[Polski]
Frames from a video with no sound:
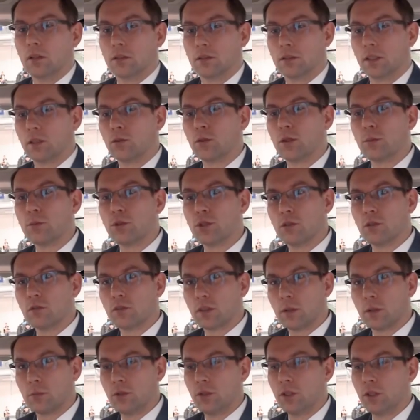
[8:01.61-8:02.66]
Znajdujemy się
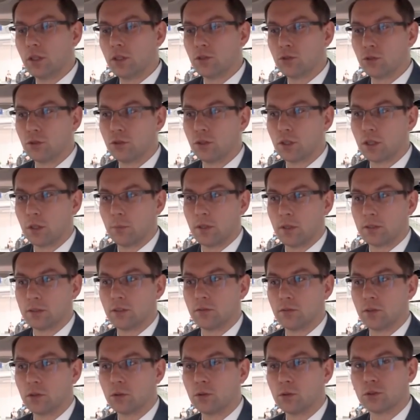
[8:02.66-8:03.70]
w kabinie ciągnika
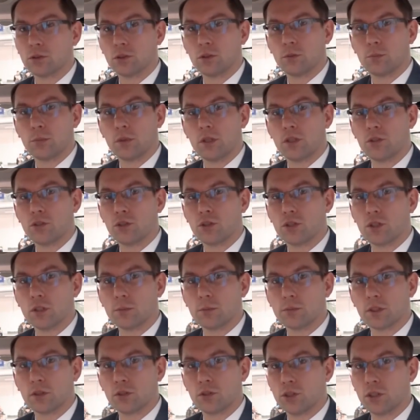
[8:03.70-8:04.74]
masy Ferguson
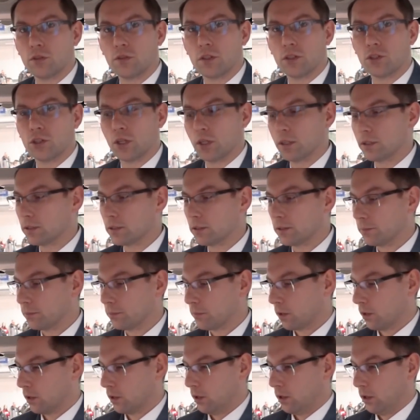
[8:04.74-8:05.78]
5709S
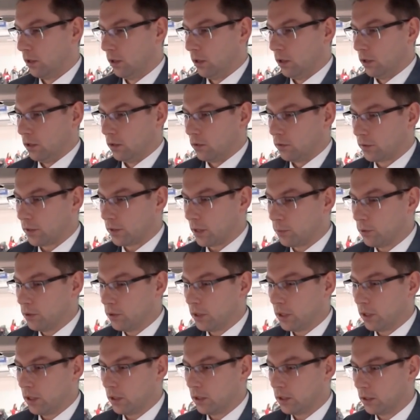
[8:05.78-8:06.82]

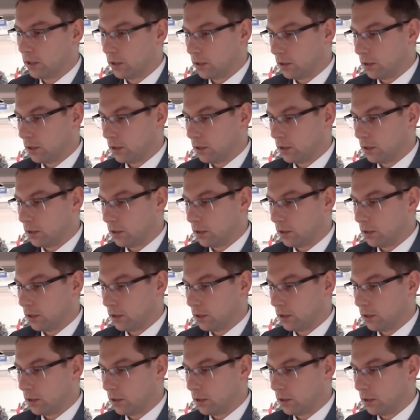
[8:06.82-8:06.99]
kabinie